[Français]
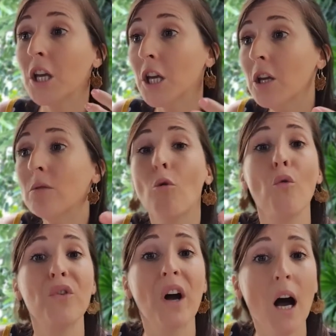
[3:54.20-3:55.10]
et on
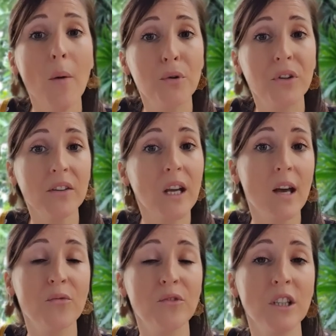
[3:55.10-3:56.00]
verra peut-être qu'à
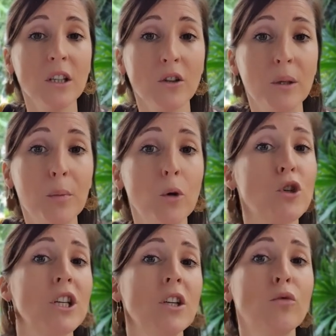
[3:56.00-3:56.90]
l'avenir des
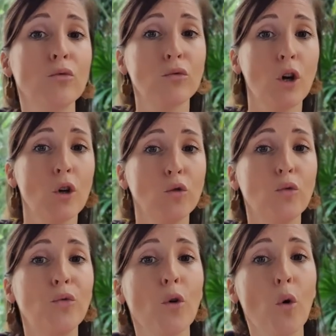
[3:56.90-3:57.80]
projets nous nous
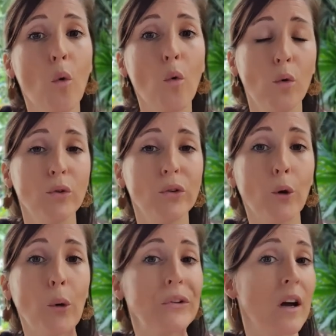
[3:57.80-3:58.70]
ferons euh,
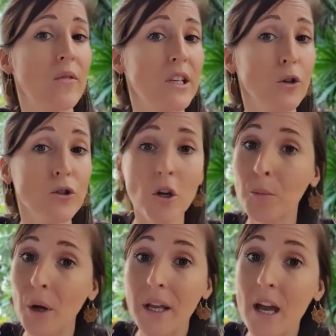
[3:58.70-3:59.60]
retravailler
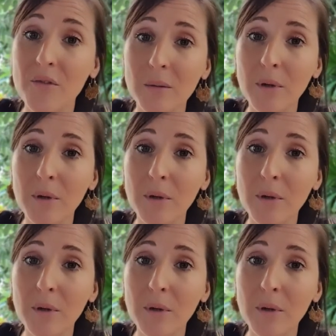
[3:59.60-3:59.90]
ensemble et avec